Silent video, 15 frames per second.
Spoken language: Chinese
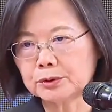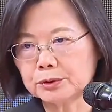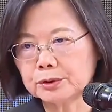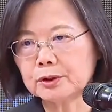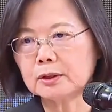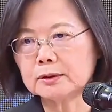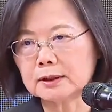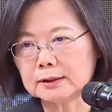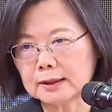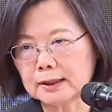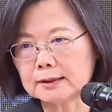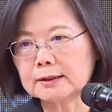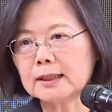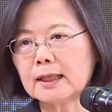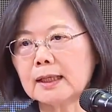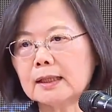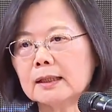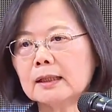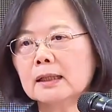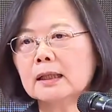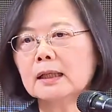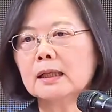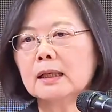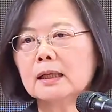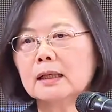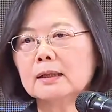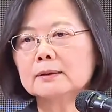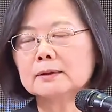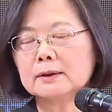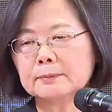需要的人才，
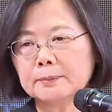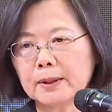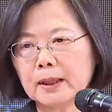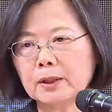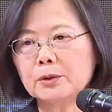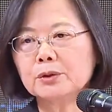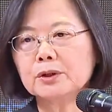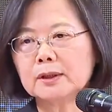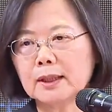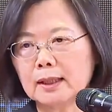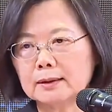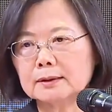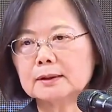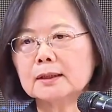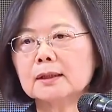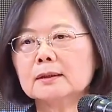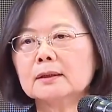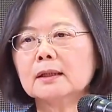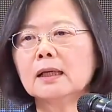呃的培育养成，